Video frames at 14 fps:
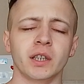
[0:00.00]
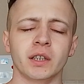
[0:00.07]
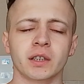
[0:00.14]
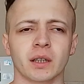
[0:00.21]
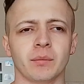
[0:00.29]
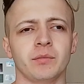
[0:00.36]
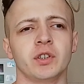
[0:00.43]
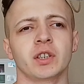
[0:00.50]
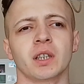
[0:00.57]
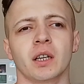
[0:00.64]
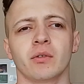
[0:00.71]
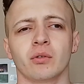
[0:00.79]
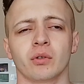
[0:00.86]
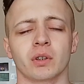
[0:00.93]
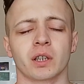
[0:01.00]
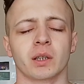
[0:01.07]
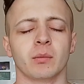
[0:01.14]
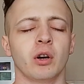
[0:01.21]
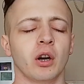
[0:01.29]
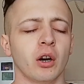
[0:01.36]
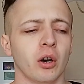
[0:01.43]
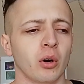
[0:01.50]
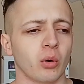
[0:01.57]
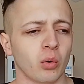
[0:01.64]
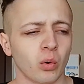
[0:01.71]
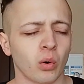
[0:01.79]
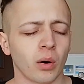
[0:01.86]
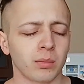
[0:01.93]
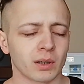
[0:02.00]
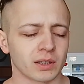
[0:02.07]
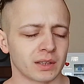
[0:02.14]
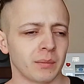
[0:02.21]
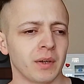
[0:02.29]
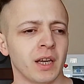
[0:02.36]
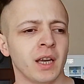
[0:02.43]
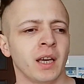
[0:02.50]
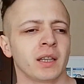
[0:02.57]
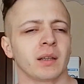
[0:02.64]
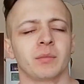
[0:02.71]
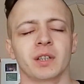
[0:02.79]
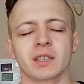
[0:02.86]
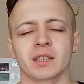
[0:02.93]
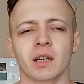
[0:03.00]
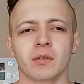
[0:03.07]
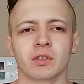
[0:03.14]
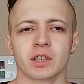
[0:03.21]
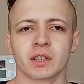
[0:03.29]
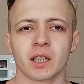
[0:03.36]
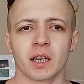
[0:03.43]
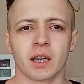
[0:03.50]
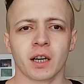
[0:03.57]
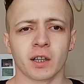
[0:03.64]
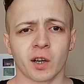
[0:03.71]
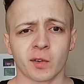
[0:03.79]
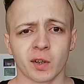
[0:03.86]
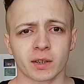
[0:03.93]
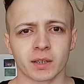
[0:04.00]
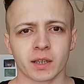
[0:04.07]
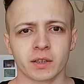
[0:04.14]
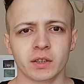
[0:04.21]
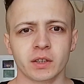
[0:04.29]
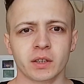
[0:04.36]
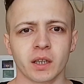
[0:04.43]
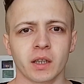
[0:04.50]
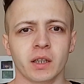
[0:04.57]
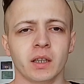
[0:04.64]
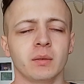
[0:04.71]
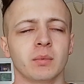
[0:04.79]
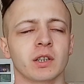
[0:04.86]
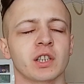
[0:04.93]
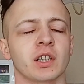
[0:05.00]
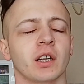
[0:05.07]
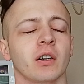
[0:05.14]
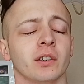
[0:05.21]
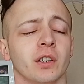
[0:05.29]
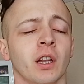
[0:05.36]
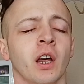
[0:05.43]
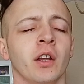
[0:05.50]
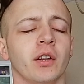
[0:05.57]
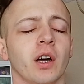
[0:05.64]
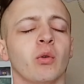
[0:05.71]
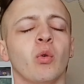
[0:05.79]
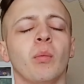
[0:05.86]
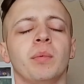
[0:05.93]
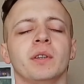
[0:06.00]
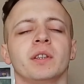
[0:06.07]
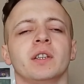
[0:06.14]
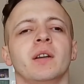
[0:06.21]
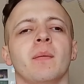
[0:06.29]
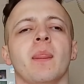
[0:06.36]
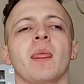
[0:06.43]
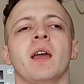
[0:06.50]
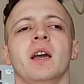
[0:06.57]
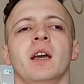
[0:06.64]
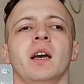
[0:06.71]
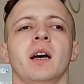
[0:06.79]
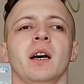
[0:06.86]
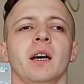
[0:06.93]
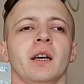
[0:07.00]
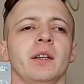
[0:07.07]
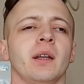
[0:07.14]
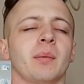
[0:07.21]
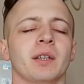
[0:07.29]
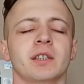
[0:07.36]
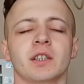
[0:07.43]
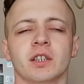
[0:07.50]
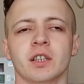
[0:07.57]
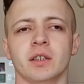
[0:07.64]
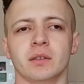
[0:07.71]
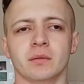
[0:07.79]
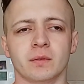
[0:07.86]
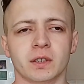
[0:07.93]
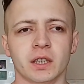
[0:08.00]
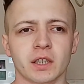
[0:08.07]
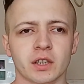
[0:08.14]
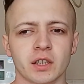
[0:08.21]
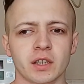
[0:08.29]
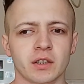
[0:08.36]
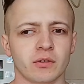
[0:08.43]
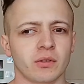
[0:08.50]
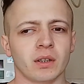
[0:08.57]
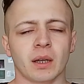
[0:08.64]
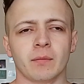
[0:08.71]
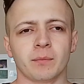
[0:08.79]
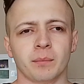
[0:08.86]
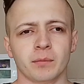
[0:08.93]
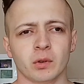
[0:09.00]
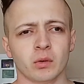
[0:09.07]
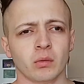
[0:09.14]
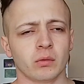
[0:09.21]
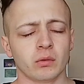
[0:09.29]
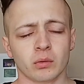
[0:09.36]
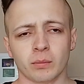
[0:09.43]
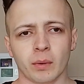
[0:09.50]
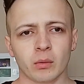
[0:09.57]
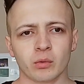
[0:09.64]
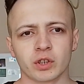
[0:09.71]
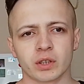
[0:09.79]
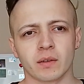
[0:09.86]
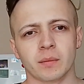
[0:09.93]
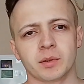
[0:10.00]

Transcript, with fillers: деньги, там, не знаю, ну, каким образом, там, доставшиеся от родителей, либо же на, накупленные а, на протяжении всей жизни, то там, ну, получится